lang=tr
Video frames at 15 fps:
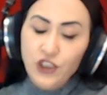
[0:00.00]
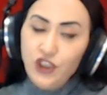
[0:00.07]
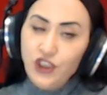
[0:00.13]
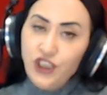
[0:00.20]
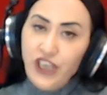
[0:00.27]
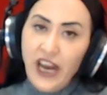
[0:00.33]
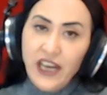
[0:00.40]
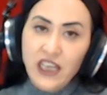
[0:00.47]

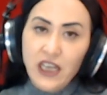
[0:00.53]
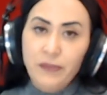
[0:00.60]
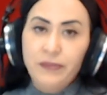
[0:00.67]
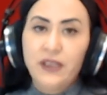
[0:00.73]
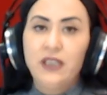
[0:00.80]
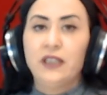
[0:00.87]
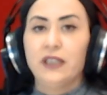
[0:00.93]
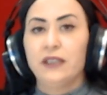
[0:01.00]
çekip
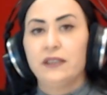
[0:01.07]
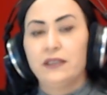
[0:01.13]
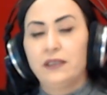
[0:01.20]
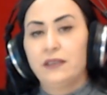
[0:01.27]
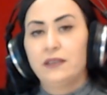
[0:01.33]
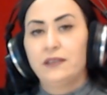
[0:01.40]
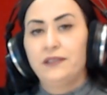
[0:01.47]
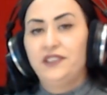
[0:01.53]
gidin.
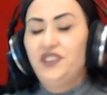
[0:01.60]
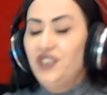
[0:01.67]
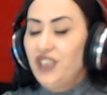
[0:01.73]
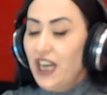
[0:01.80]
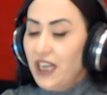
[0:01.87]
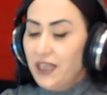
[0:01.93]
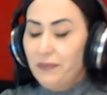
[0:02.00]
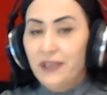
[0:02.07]

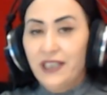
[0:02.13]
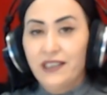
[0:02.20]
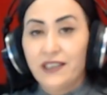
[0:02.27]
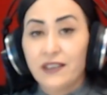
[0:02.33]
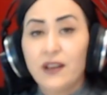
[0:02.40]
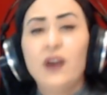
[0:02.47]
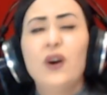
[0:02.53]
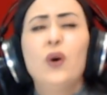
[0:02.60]
Çekip
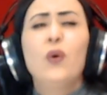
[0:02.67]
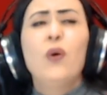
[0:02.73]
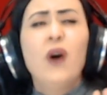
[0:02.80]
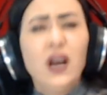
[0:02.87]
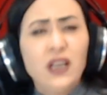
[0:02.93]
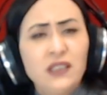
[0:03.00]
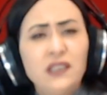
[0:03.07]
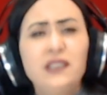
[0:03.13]
gidin. O
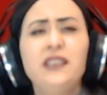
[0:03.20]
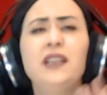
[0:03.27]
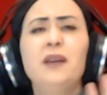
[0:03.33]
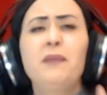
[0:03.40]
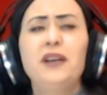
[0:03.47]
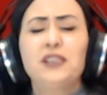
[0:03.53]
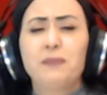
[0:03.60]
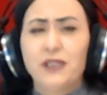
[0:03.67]
haklılığıyla
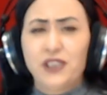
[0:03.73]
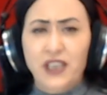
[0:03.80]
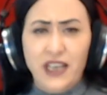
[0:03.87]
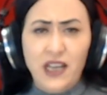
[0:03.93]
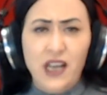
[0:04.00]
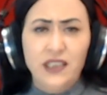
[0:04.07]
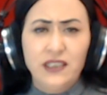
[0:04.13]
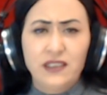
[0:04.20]
baş başa
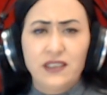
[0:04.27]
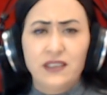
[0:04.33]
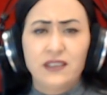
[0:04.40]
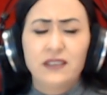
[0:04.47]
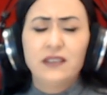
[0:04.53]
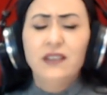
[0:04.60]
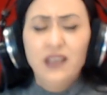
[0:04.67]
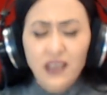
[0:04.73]
kalsın.
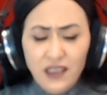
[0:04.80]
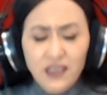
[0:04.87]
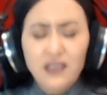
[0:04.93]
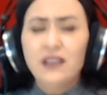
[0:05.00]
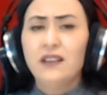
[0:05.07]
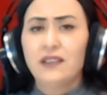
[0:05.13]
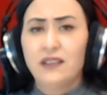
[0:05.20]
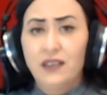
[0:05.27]
He,
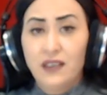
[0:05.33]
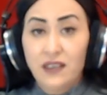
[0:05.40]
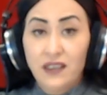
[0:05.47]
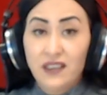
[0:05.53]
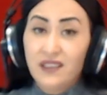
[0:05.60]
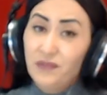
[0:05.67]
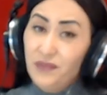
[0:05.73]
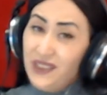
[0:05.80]

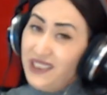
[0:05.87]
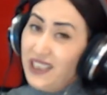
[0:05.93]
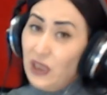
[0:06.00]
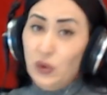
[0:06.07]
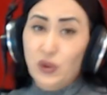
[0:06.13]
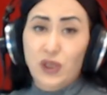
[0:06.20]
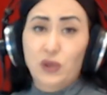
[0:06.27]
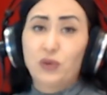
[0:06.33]
bizden
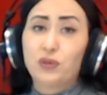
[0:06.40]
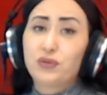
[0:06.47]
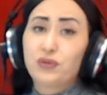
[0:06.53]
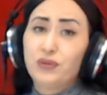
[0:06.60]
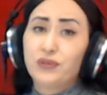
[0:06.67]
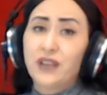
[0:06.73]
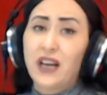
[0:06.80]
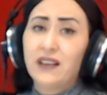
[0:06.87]
uzak
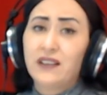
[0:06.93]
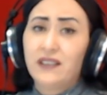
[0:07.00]
olsun da.